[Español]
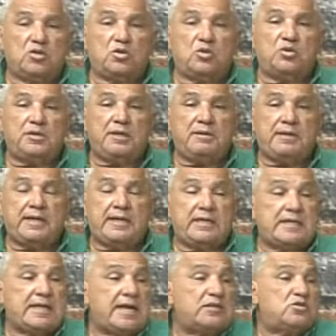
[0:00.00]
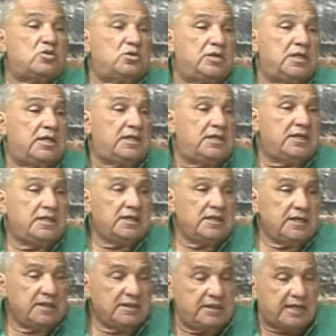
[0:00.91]
donde, en el caso de,
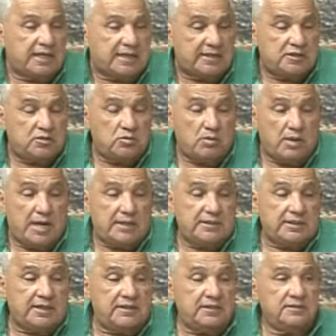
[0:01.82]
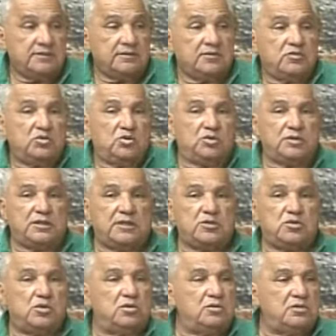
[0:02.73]
Carirubana, dónde
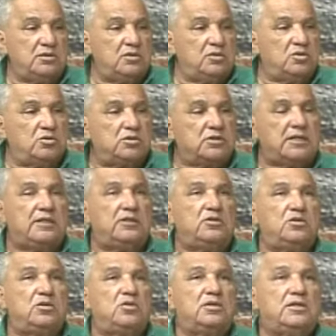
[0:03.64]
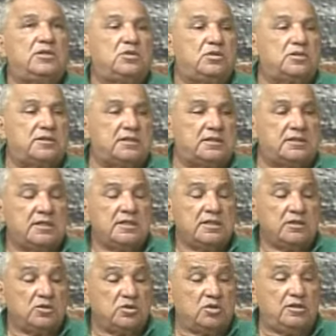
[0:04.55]
son los centros entonces
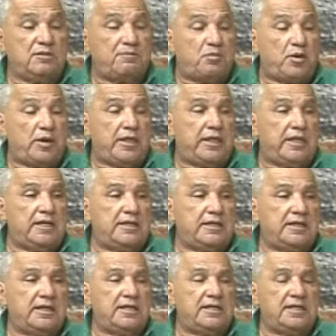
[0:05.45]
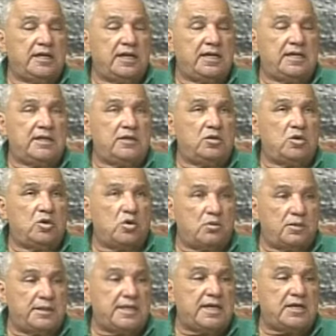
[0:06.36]
donde pueden eh, los
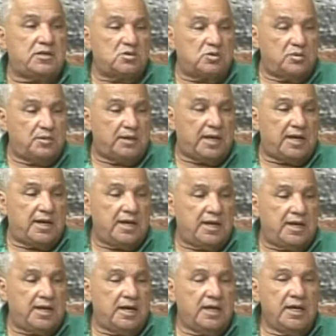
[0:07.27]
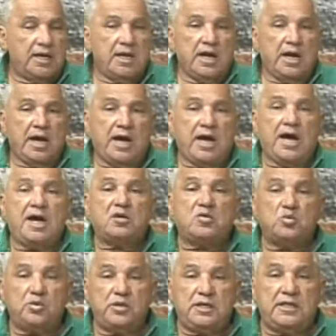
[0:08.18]
jóvenes
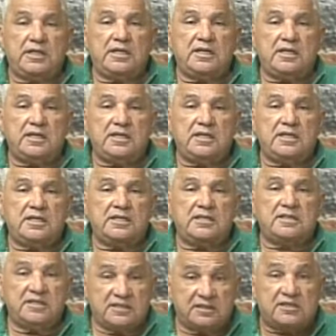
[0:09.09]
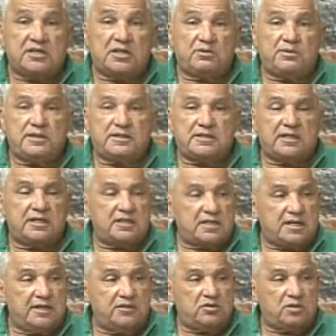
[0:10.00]
acudir y inscribirse en el
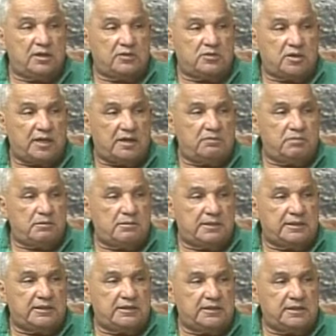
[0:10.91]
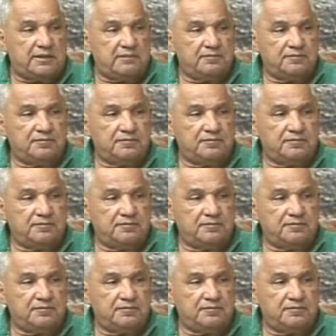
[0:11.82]
registro electoral permanente?